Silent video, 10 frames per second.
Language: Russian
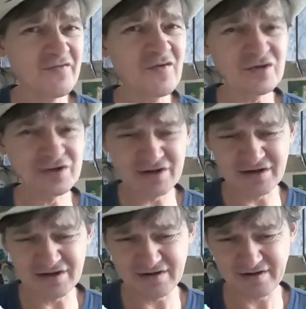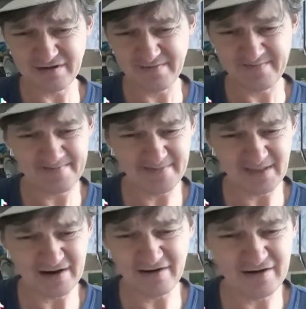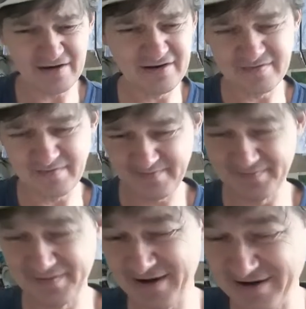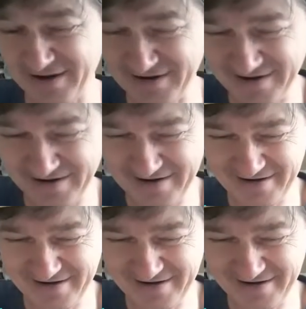фотка. Да.